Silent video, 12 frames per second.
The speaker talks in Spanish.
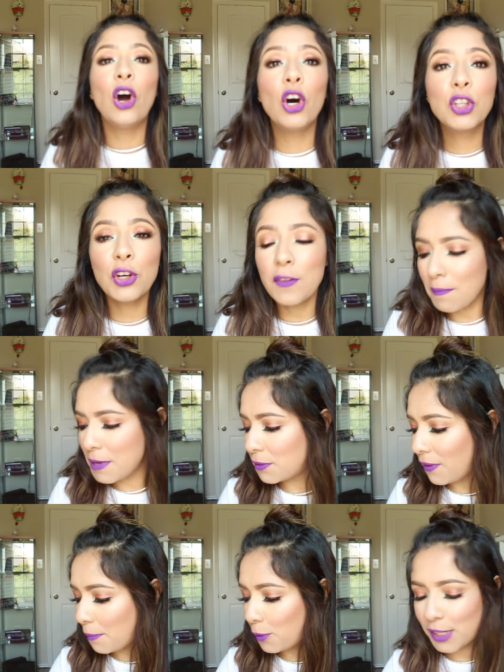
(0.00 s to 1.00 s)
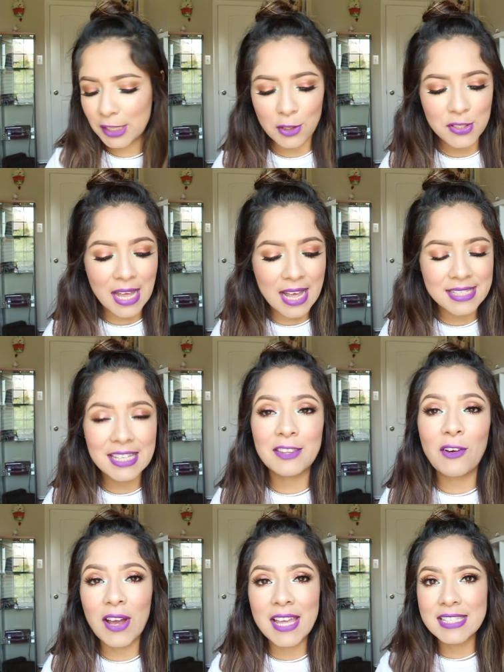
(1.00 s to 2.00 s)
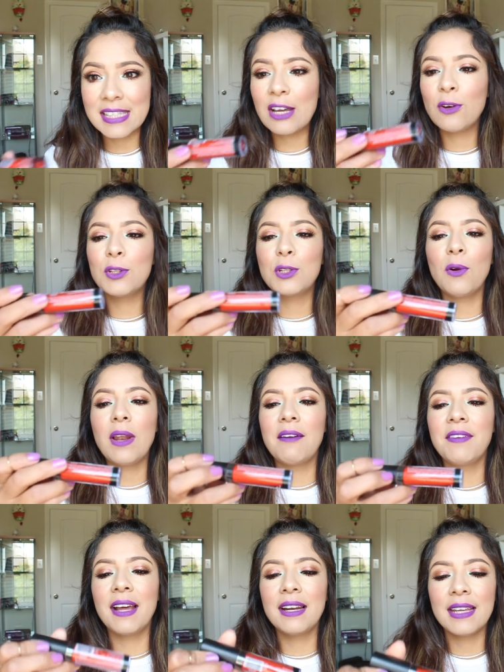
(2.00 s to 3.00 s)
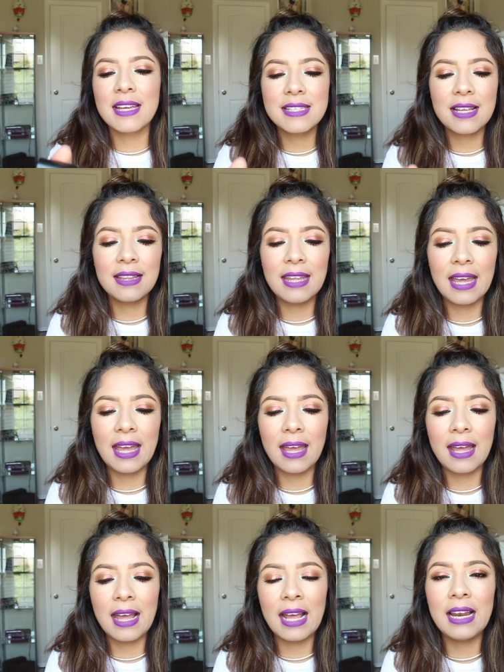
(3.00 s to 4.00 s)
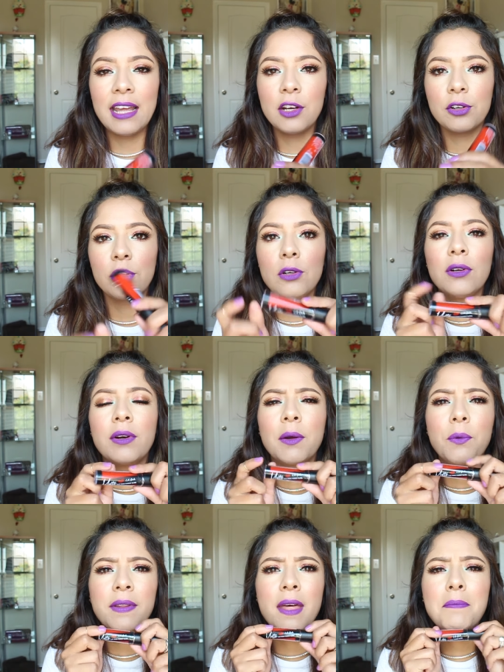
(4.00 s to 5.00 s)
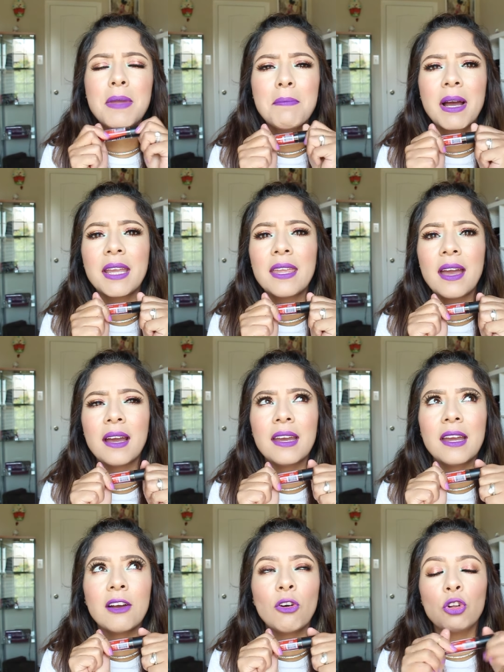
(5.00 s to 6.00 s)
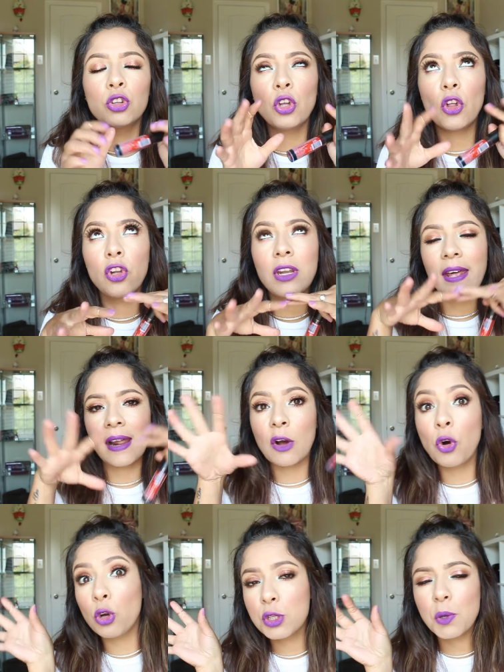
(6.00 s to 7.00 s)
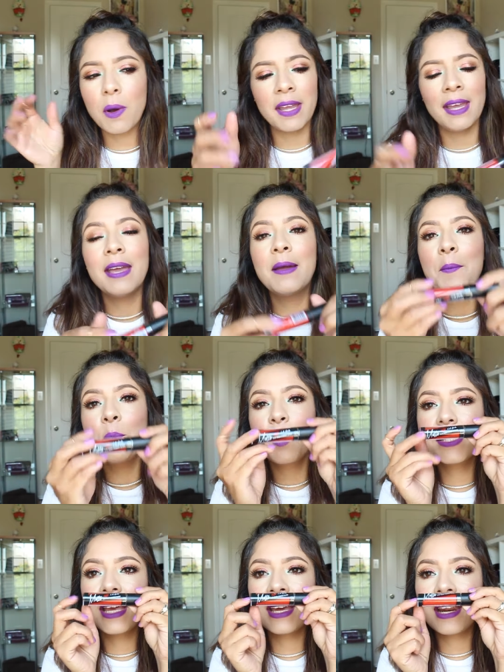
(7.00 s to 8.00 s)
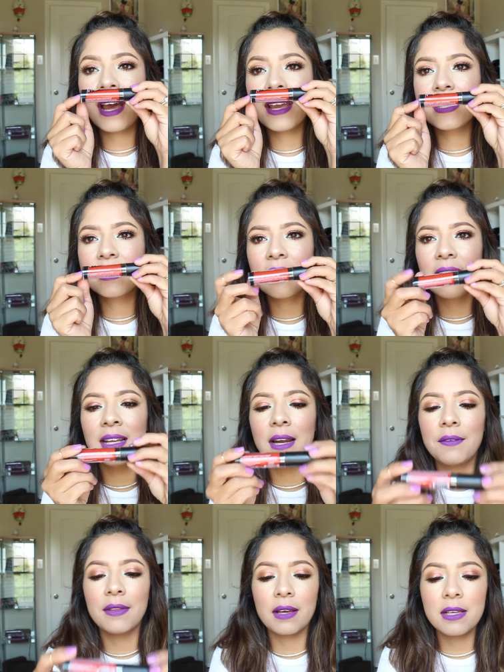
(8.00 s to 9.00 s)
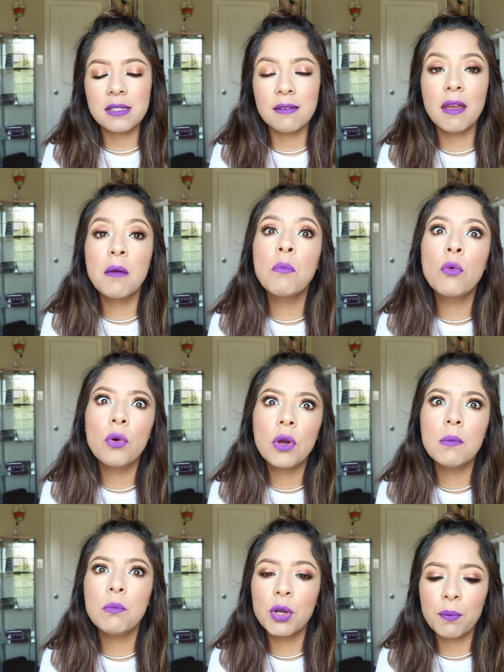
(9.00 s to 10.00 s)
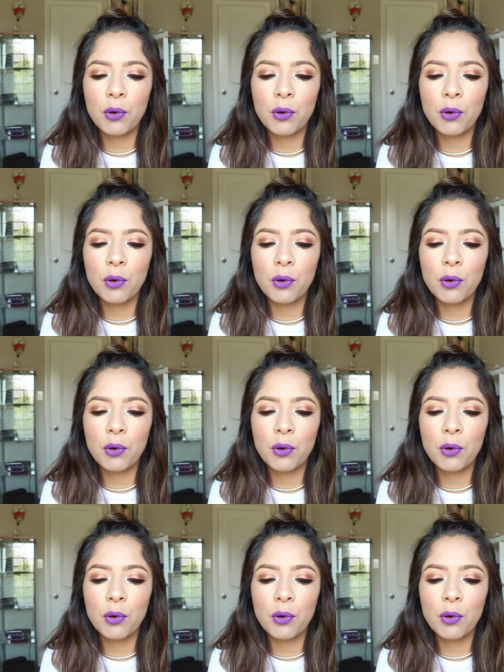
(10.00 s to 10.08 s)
Otro de mis favoritos ha sido este otro labial que es el de LA Girl. ¿Recuerdan mi maquillaje con todo naranjoso ahí? Pues era este y la verdad que se ve muy muy